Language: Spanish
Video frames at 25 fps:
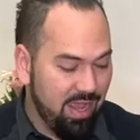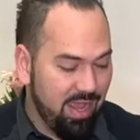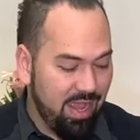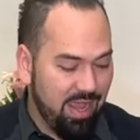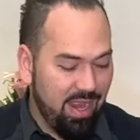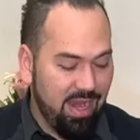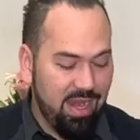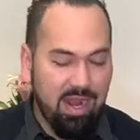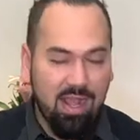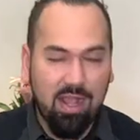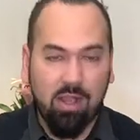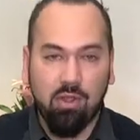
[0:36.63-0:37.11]

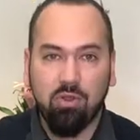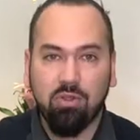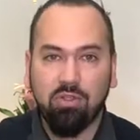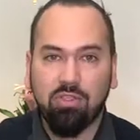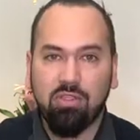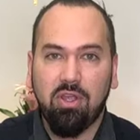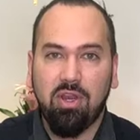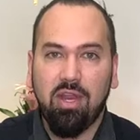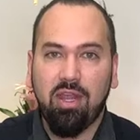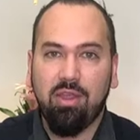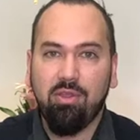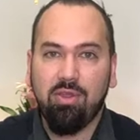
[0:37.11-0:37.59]
En la
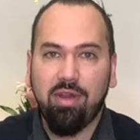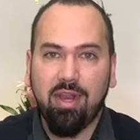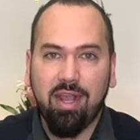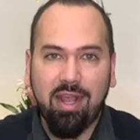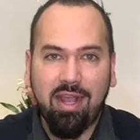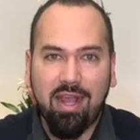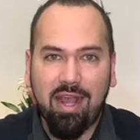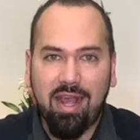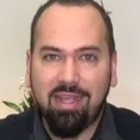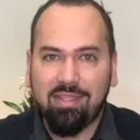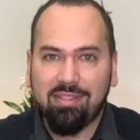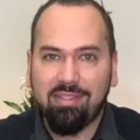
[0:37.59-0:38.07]
consola de una
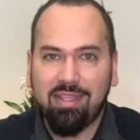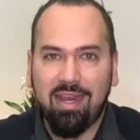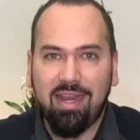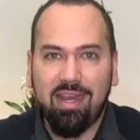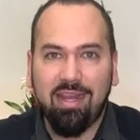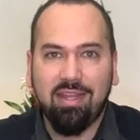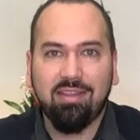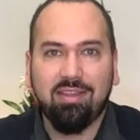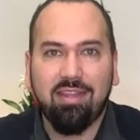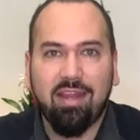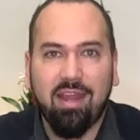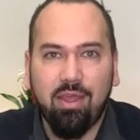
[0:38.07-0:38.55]
casa, en
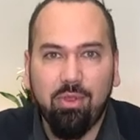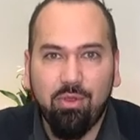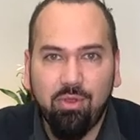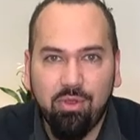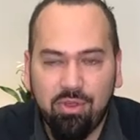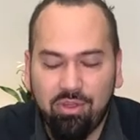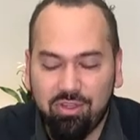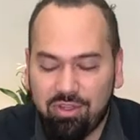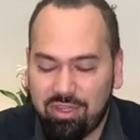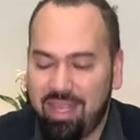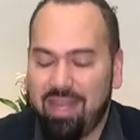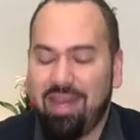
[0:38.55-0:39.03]
la entrada de
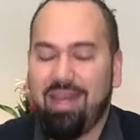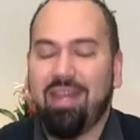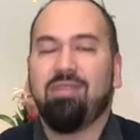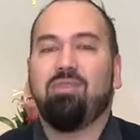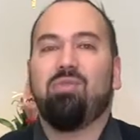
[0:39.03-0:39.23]
un hotel,